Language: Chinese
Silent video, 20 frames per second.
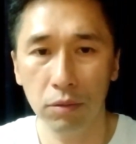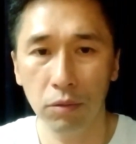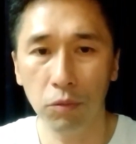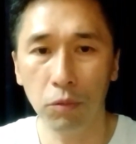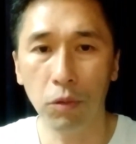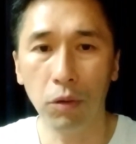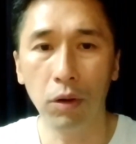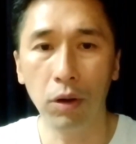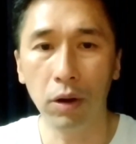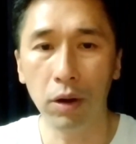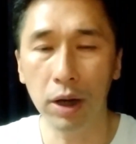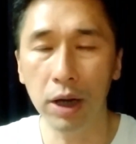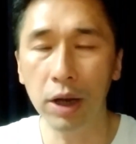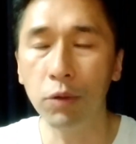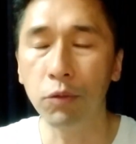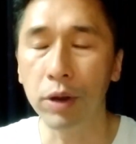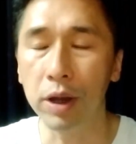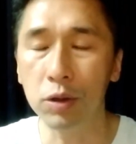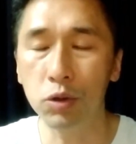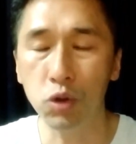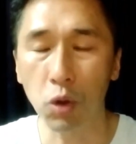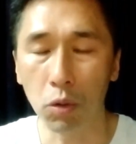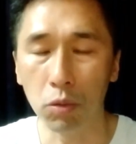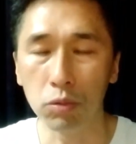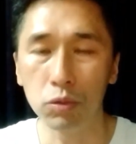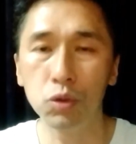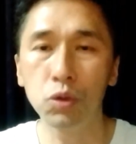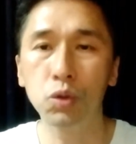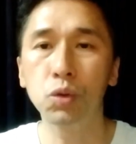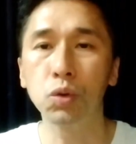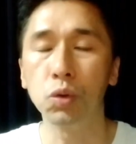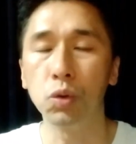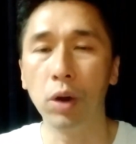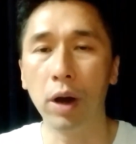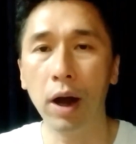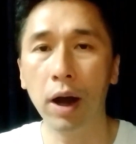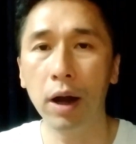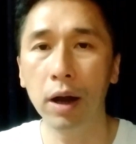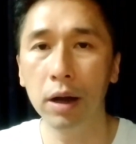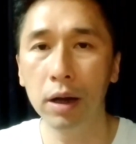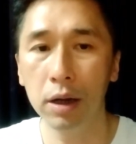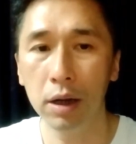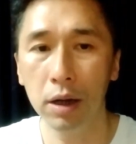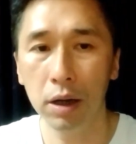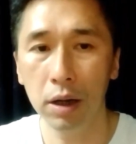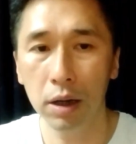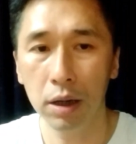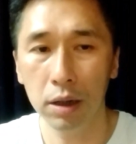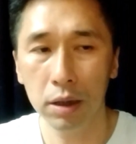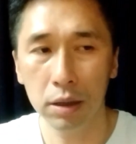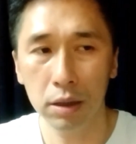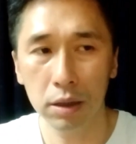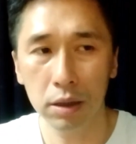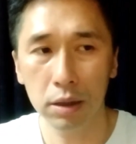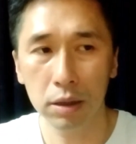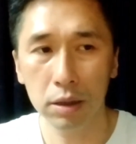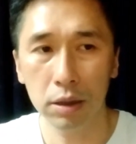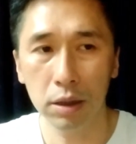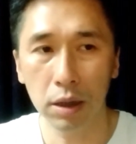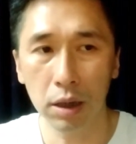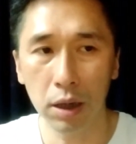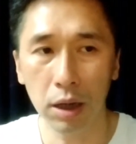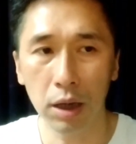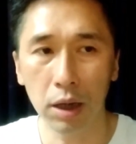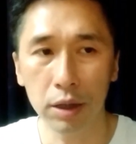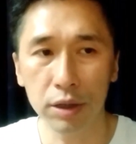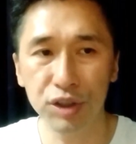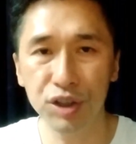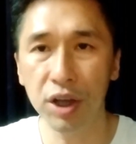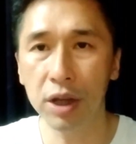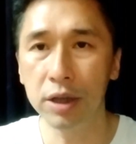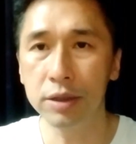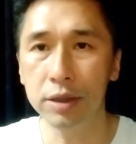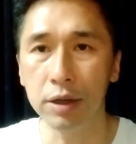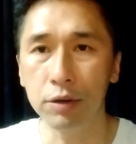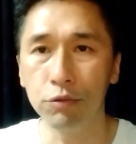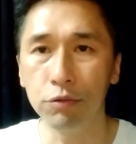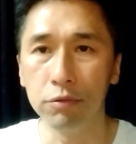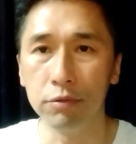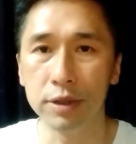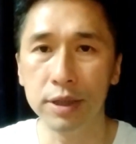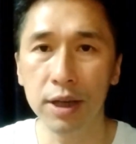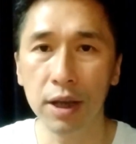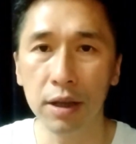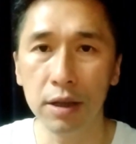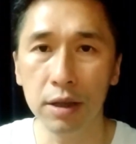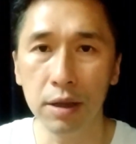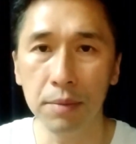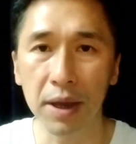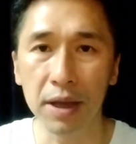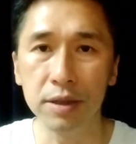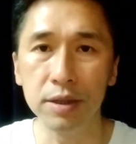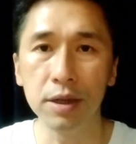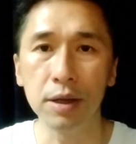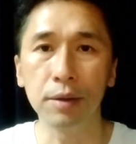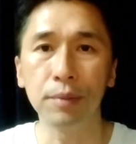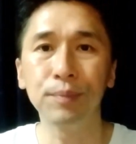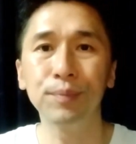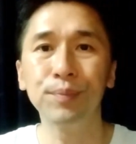我认为总数啊，呃，接近五千亿美金。